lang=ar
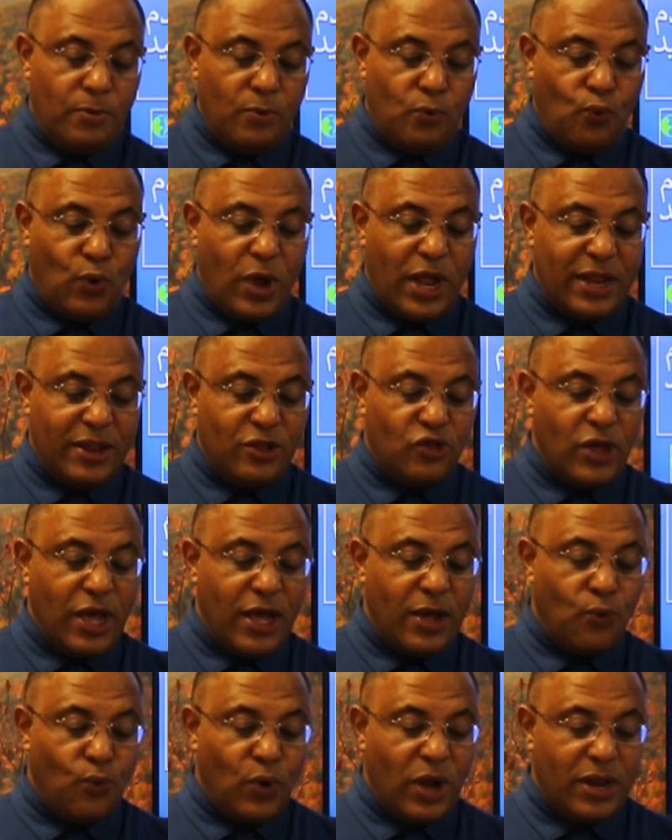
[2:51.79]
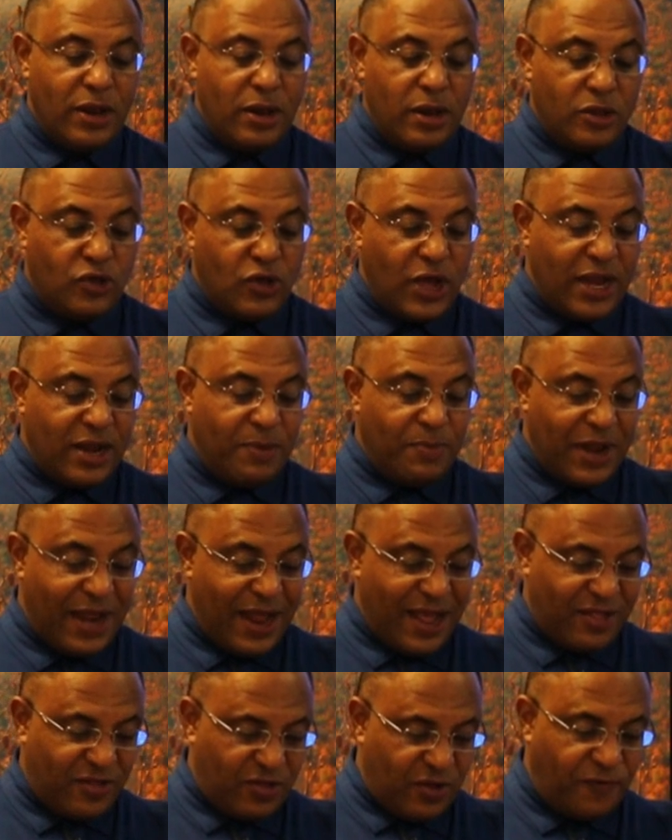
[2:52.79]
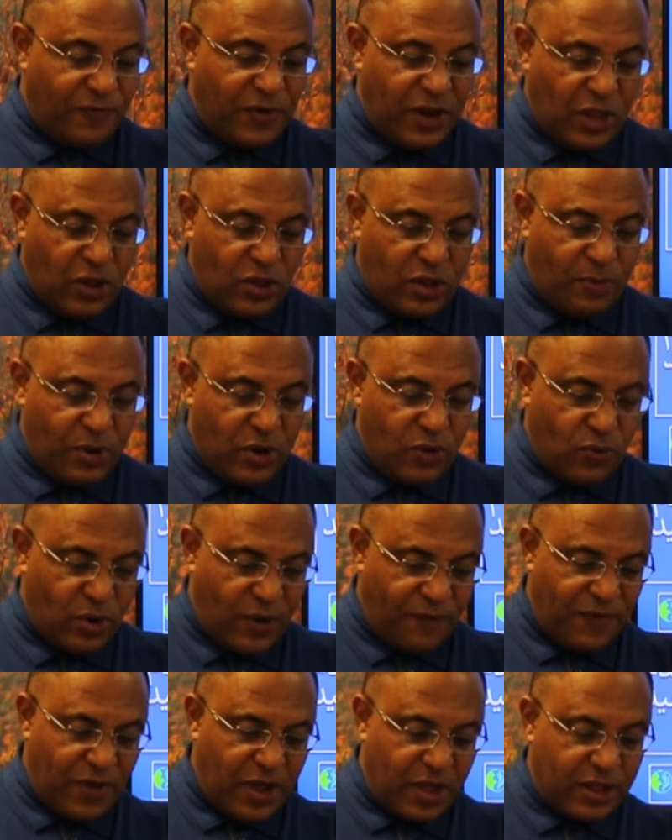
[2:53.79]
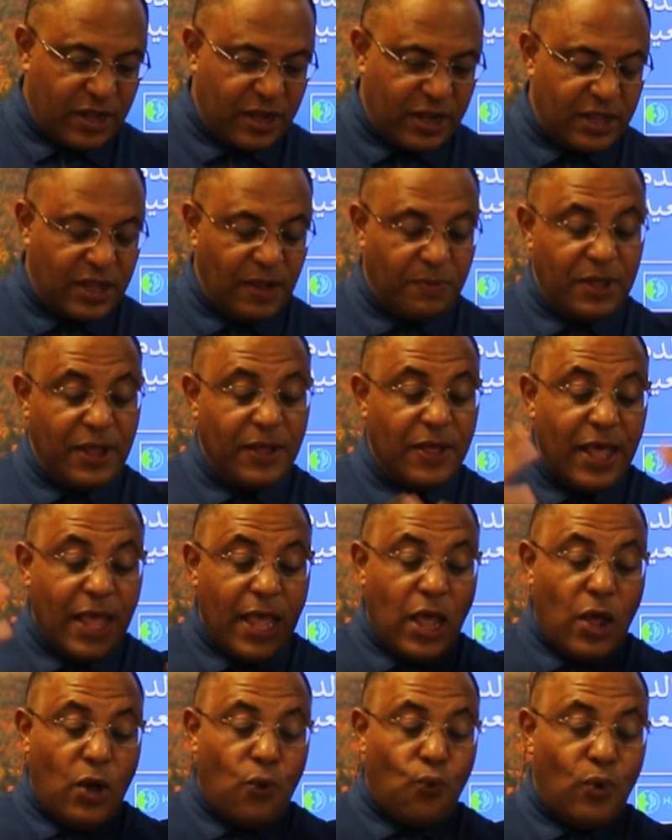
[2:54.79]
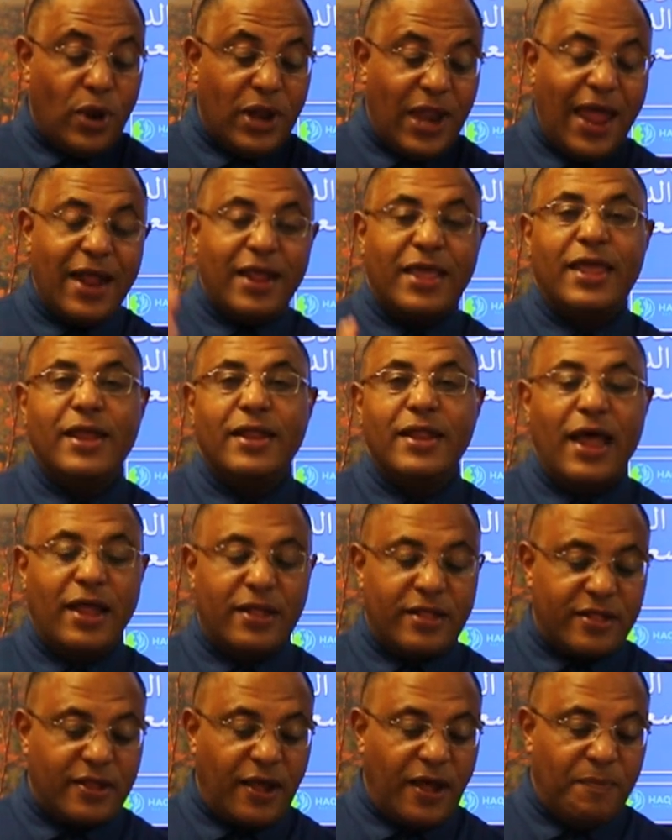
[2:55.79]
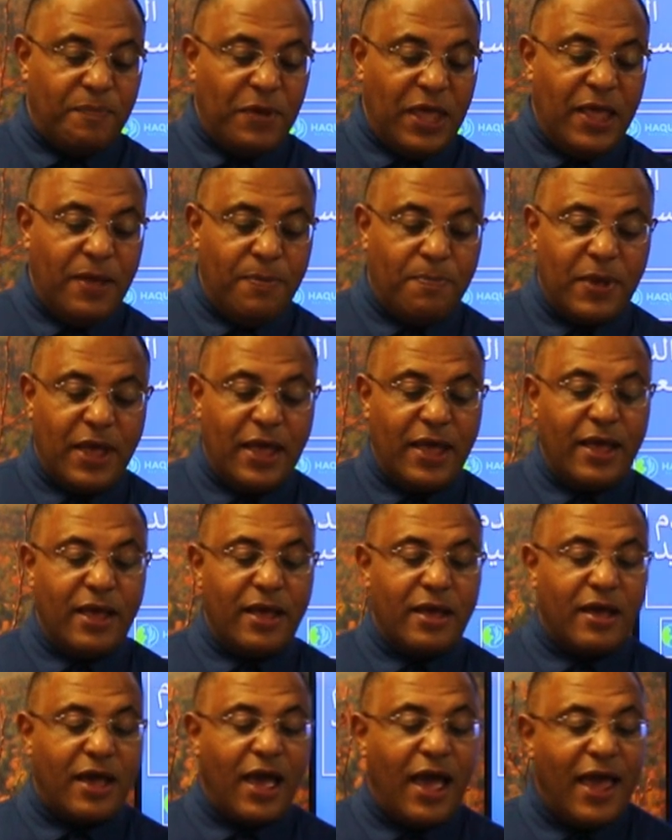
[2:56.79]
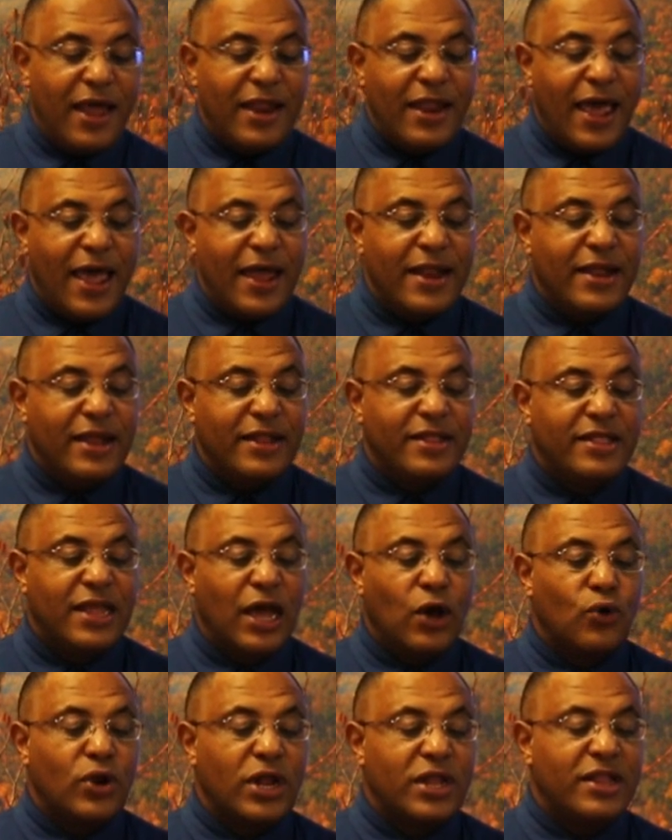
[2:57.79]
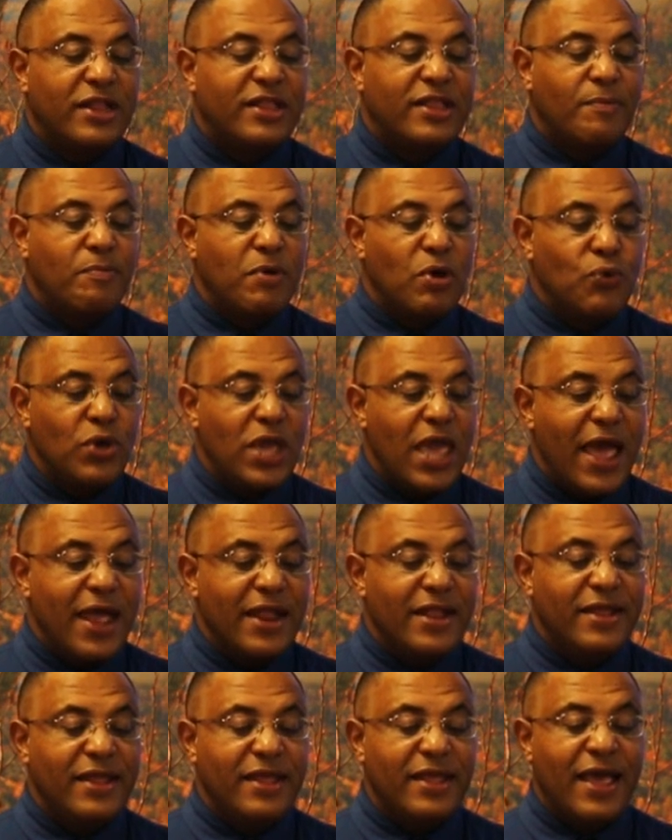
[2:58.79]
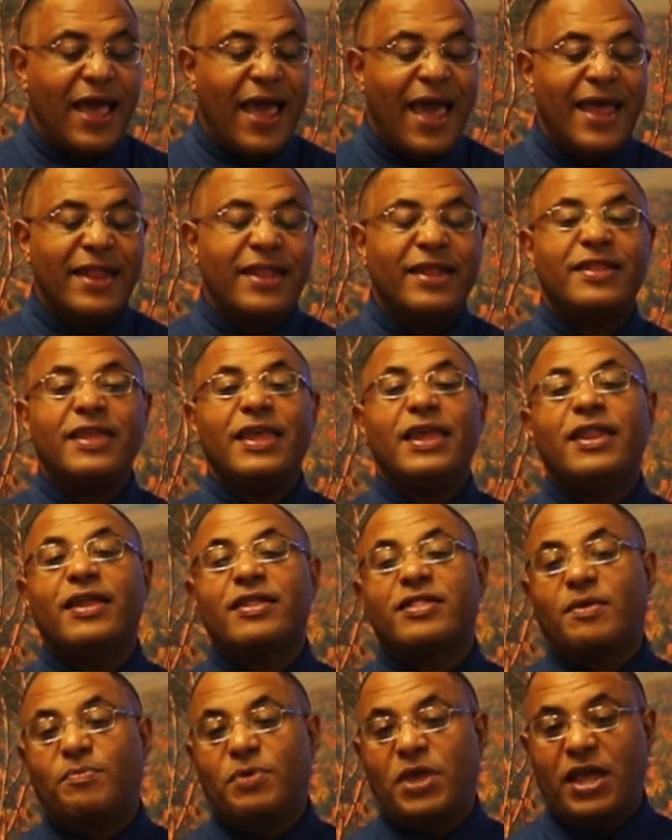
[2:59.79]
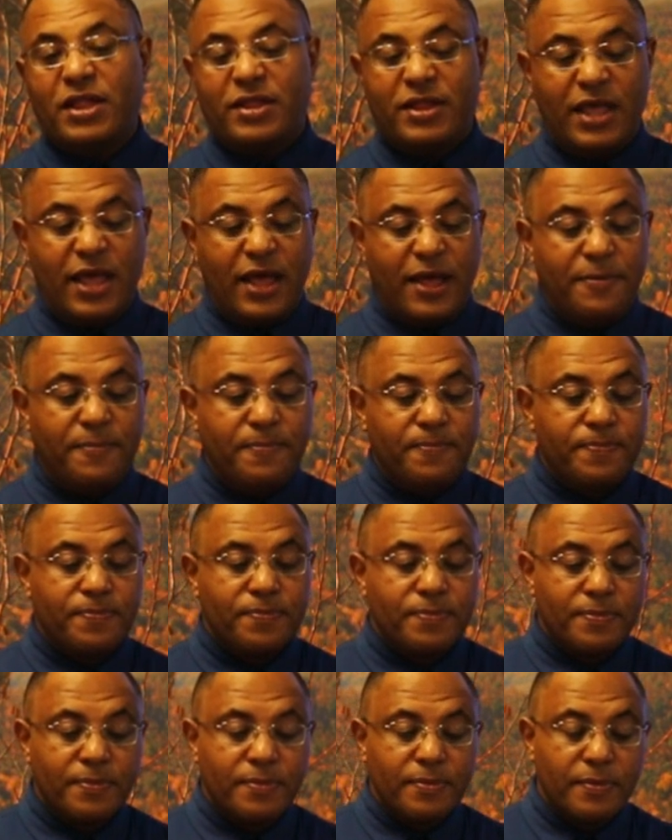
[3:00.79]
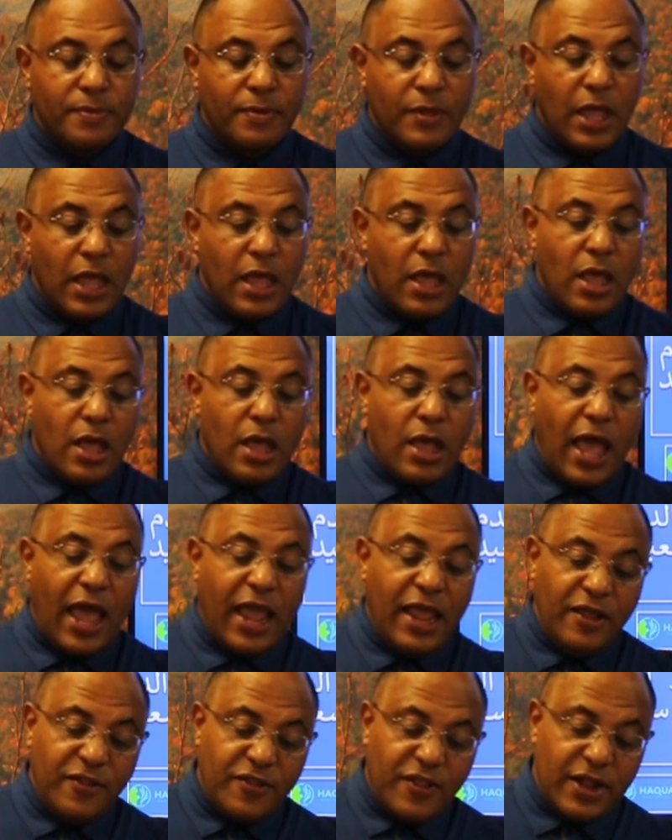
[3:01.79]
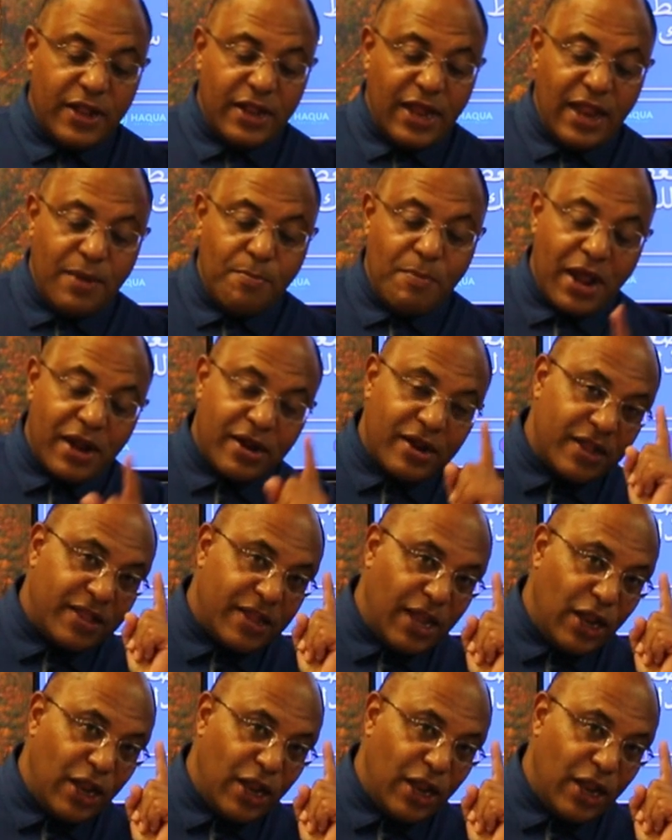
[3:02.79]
والجا والجانب السفلي طبعا هنا في خطأ كتابي ولكن الطبيب قال أن الدورة الدموية عندي عادت إلى طبيعتها أيضا للمرة